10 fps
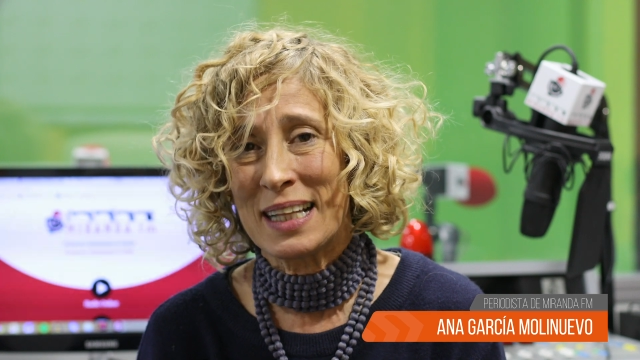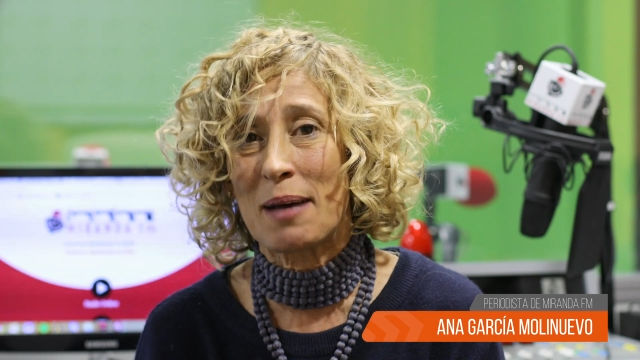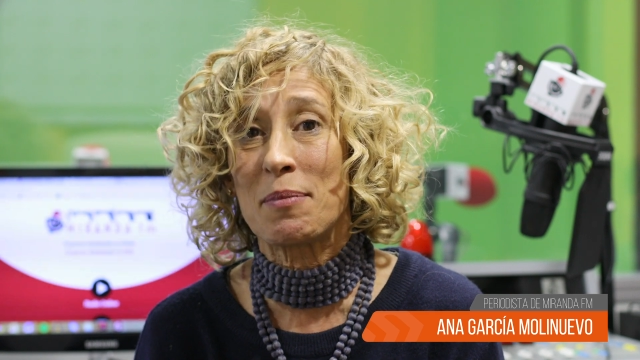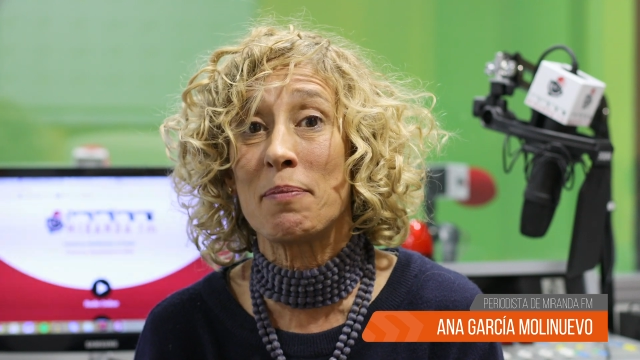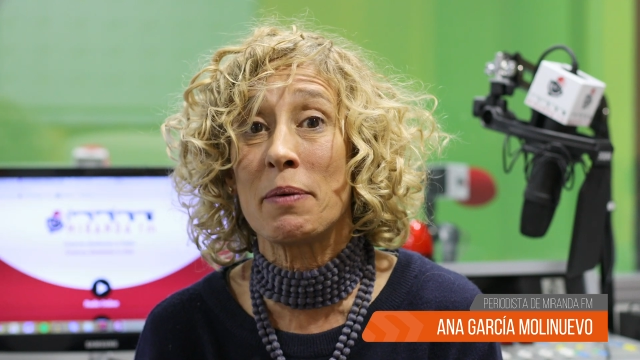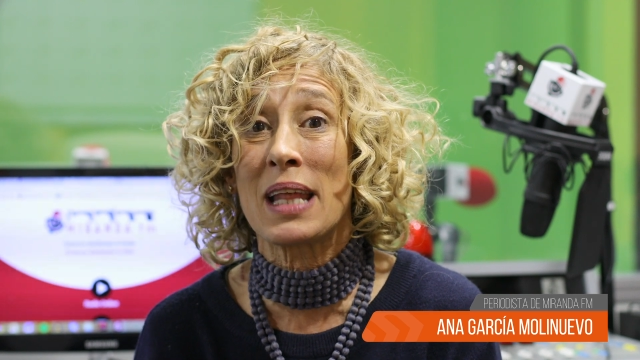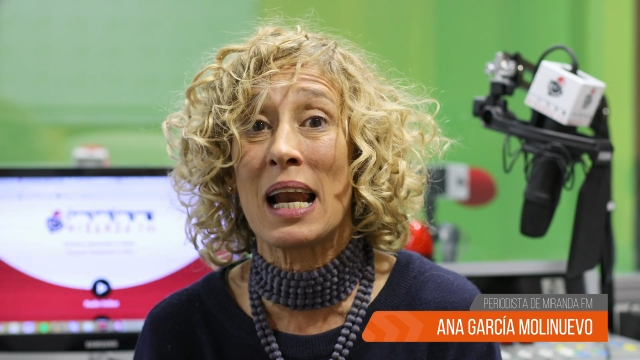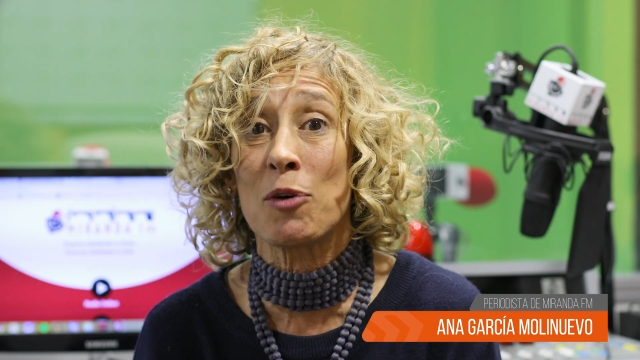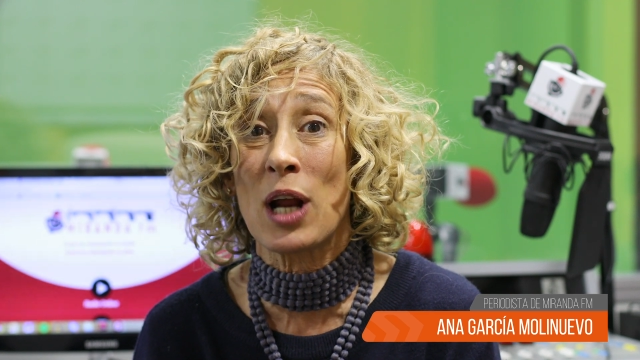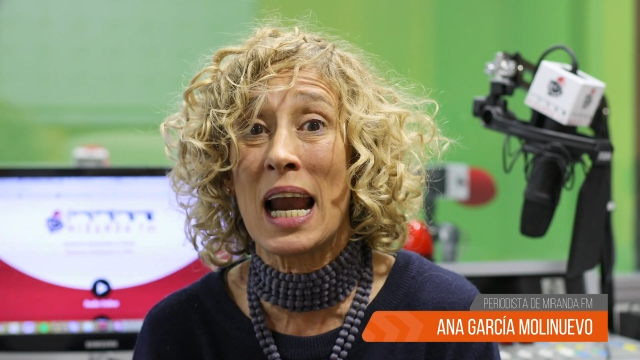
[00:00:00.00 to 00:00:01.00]
También mi vida
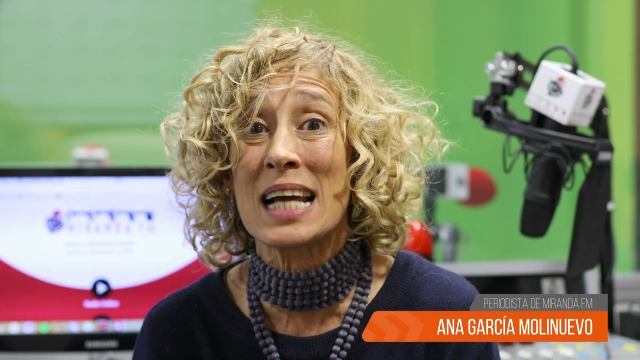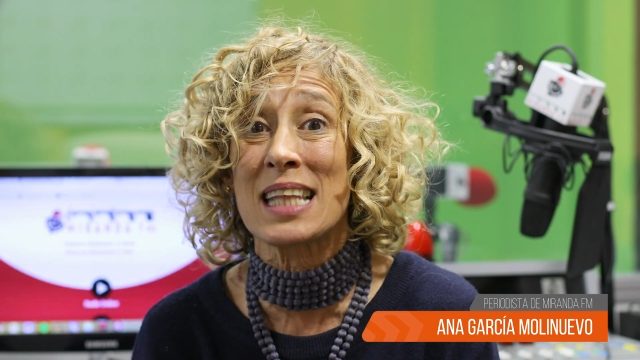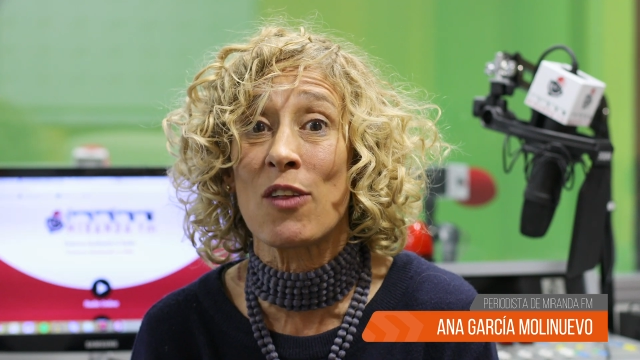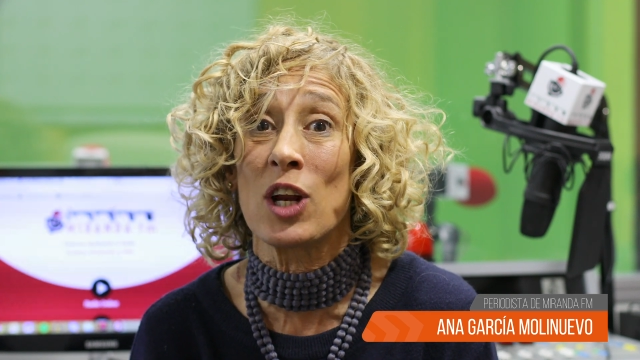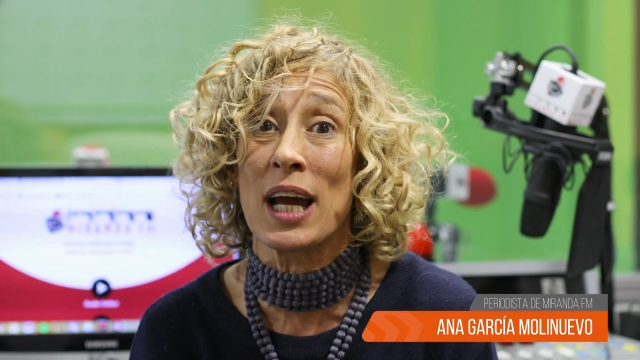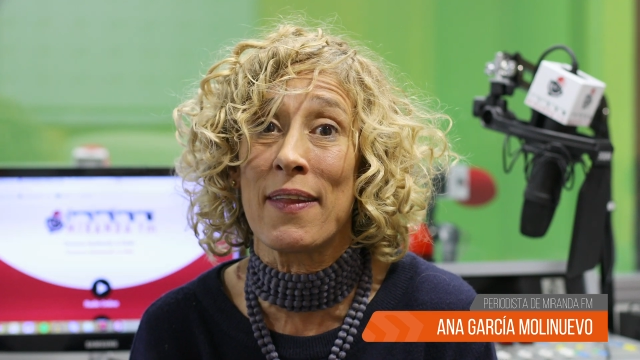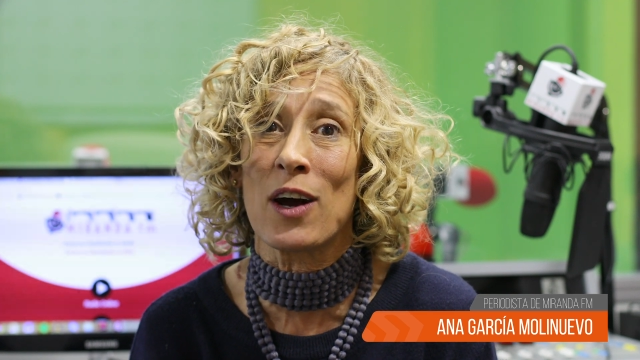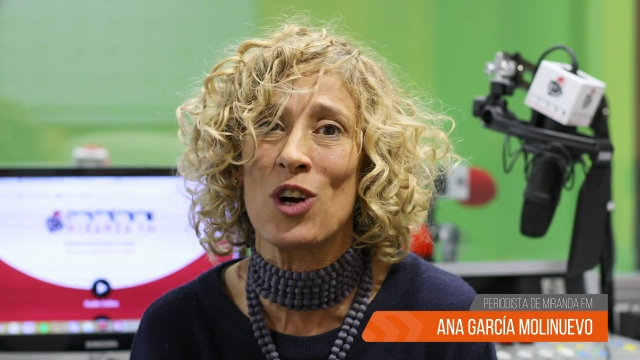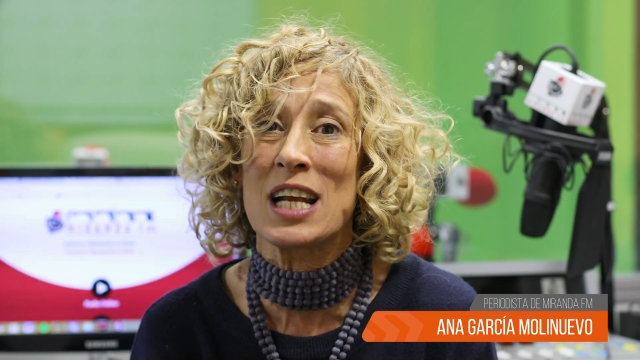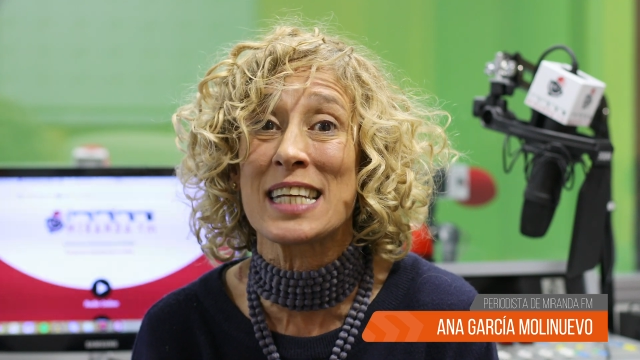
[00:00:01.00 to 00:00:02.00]
laboral ha estado
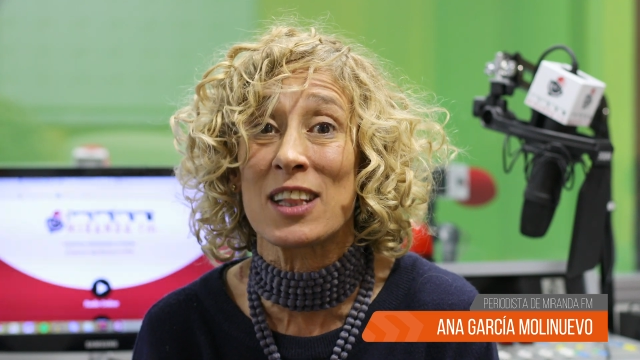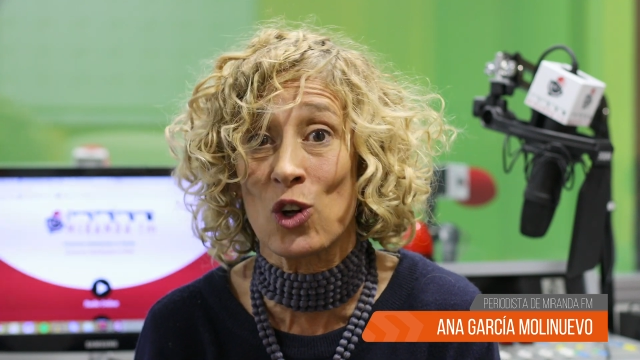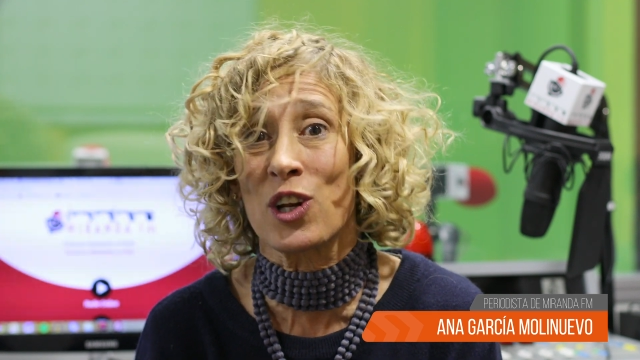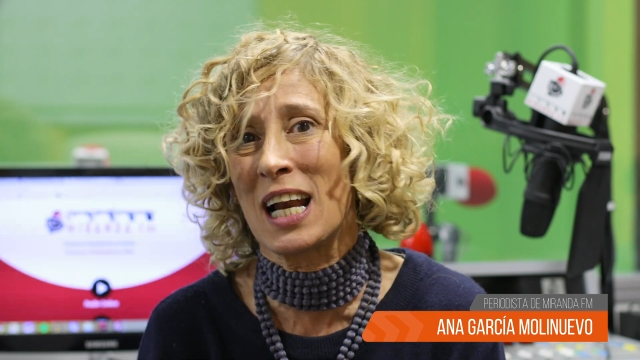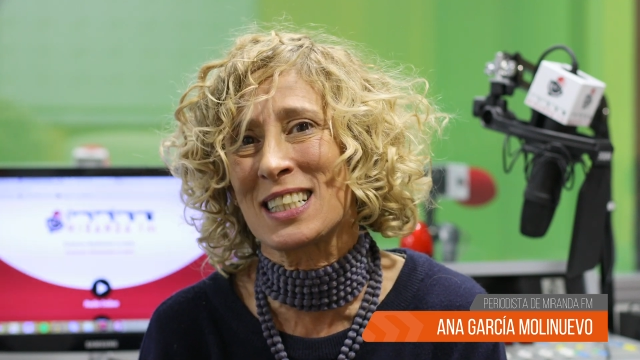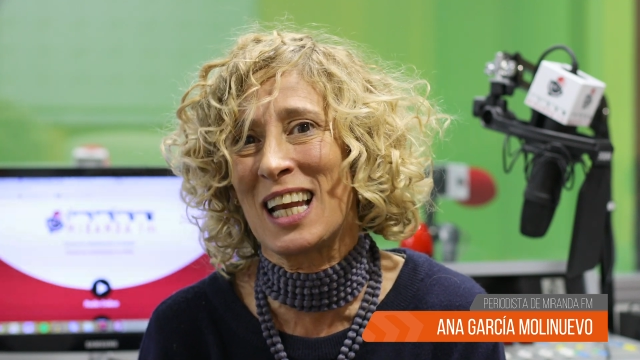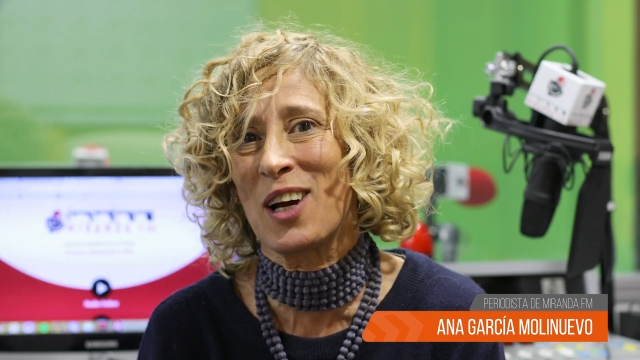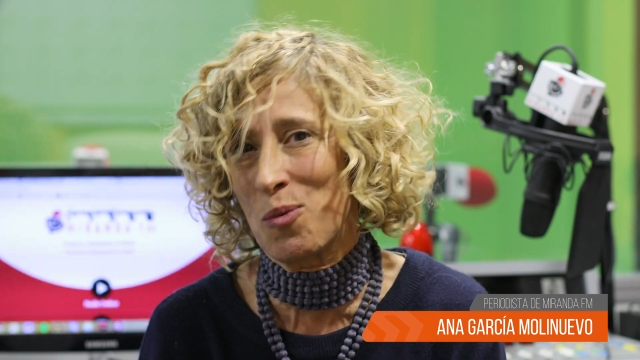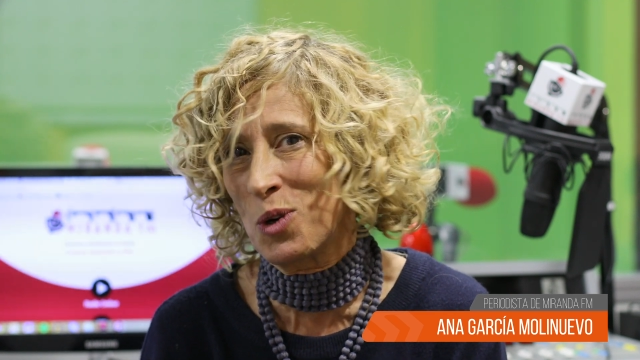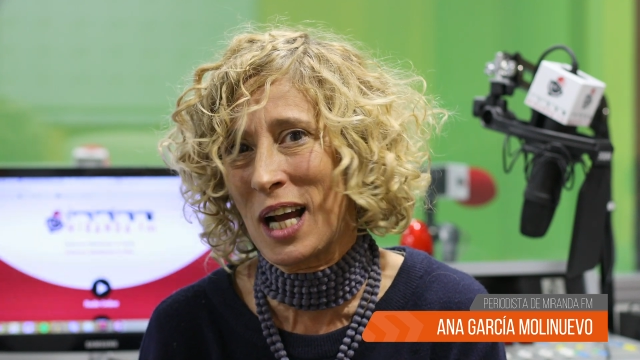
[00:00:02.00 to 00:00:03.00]
ligada con el sector de las
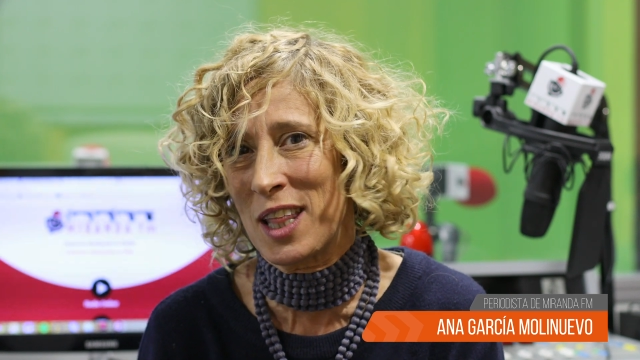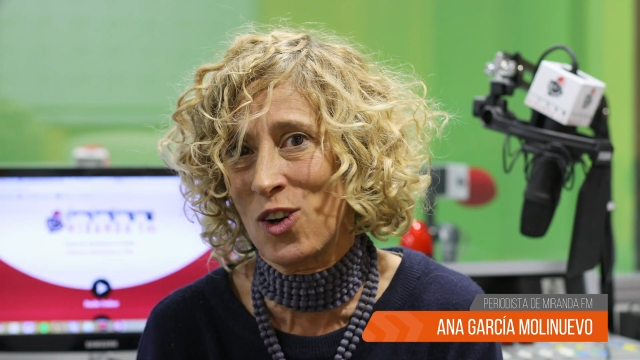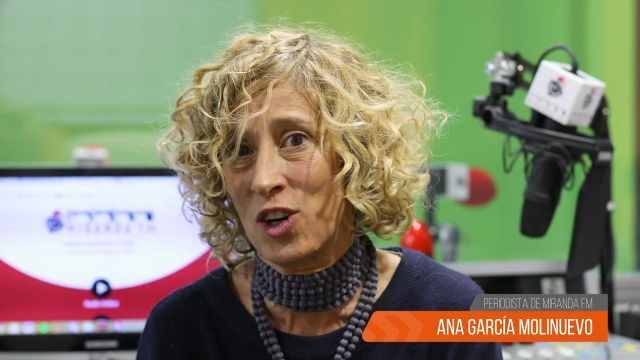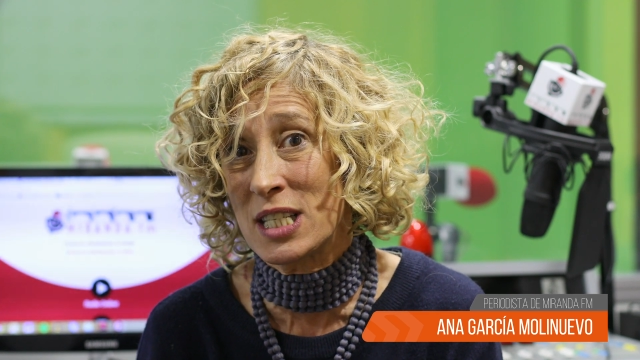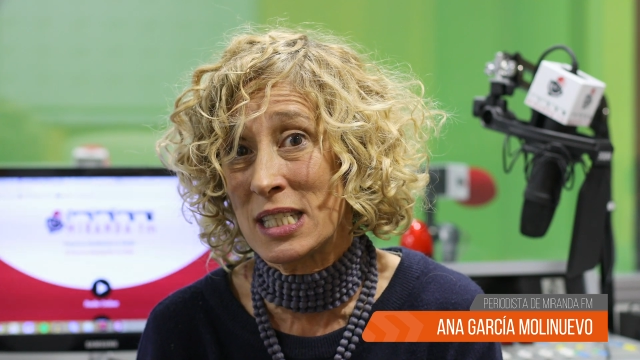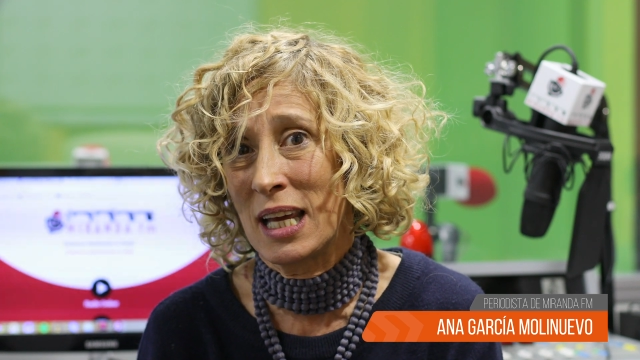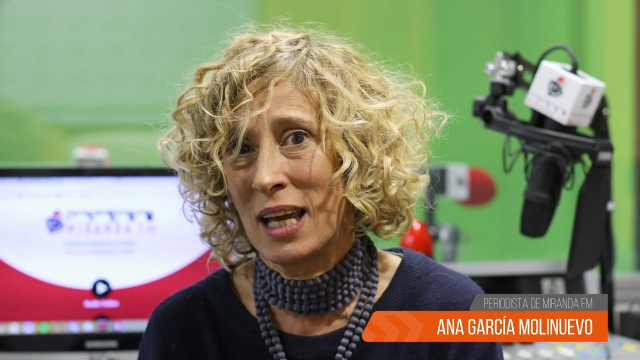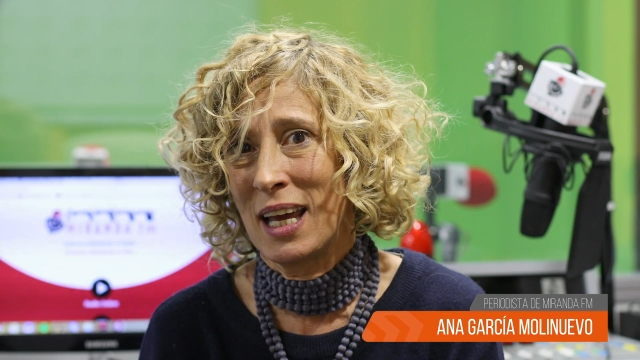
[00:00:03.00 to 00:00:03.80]
telecomunicaciones